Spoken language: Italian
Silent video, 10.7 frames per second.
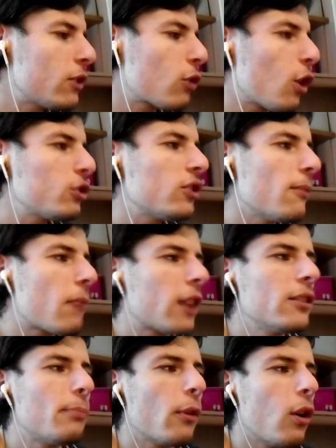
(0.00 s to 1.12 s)
Messo così sembra
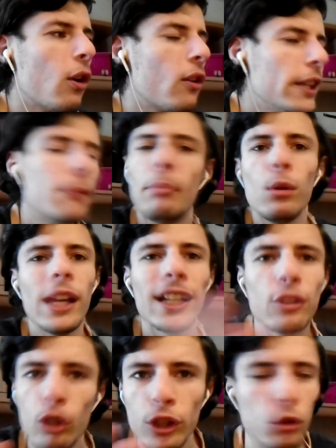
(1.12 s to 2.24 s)
tipo il
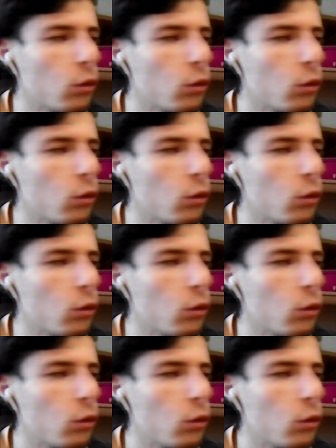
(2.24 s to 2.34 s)
bulletto di